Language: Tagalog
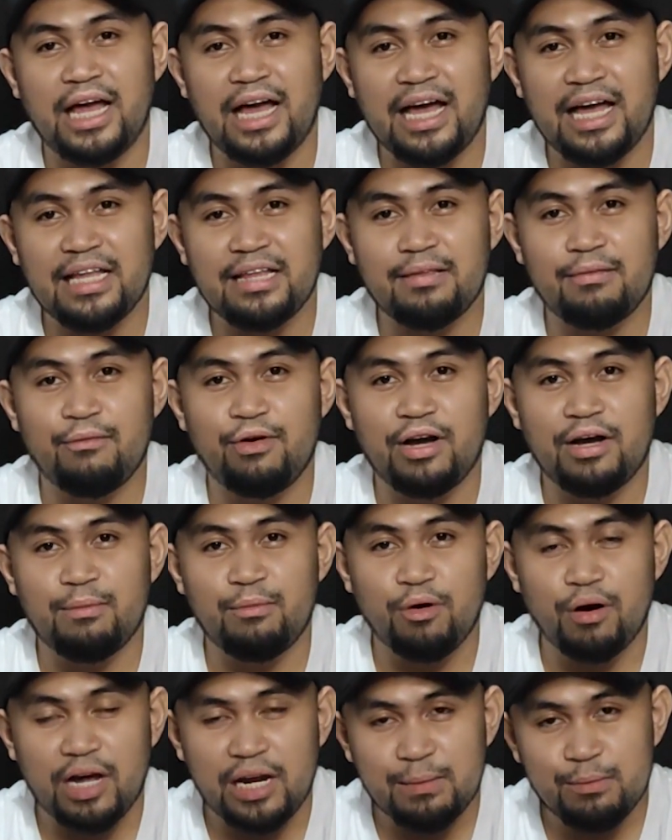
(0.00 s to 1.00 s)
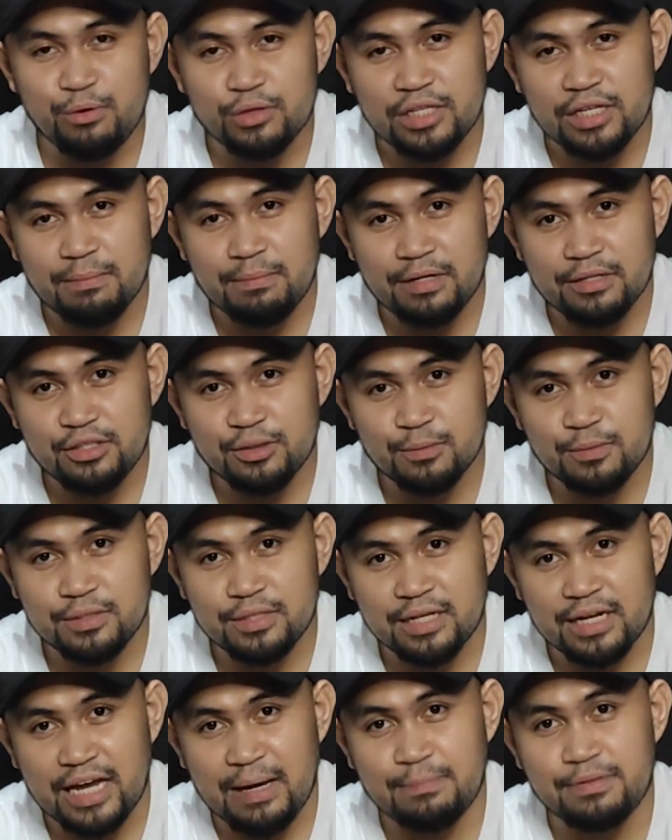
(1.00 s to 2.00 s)
at wag mong kalimutan
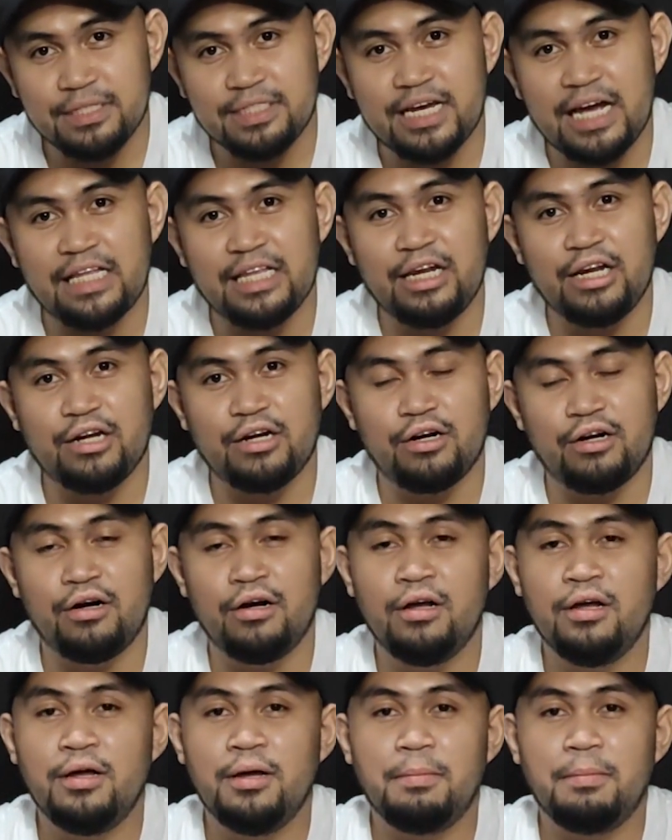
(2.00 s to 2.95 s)
mag-subscribe sa channel ko